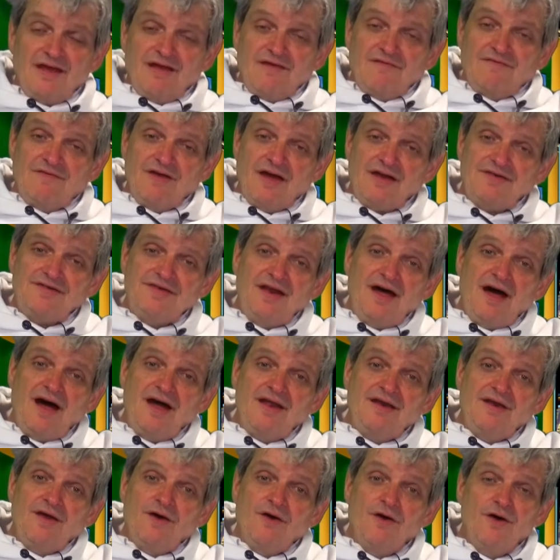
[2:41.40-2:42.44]
Wir hatten
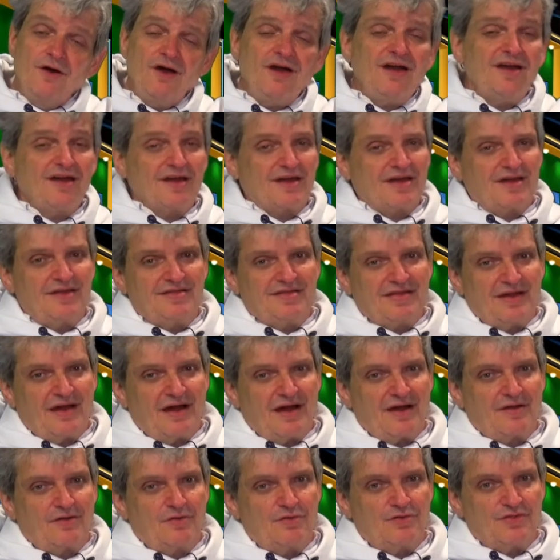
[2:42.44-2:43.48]
einen
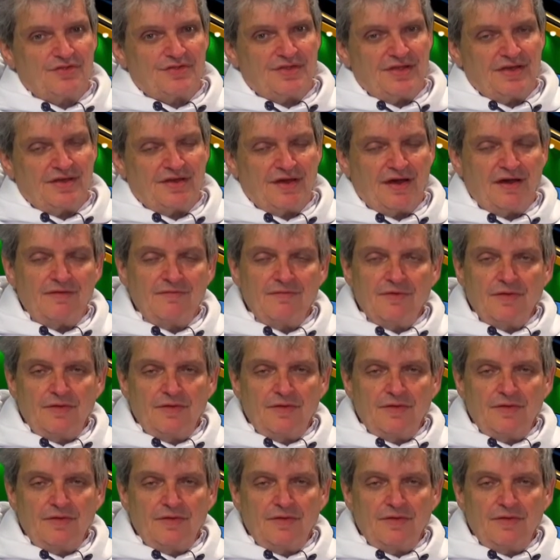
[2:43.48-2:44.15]
Hörgeräteakustiker.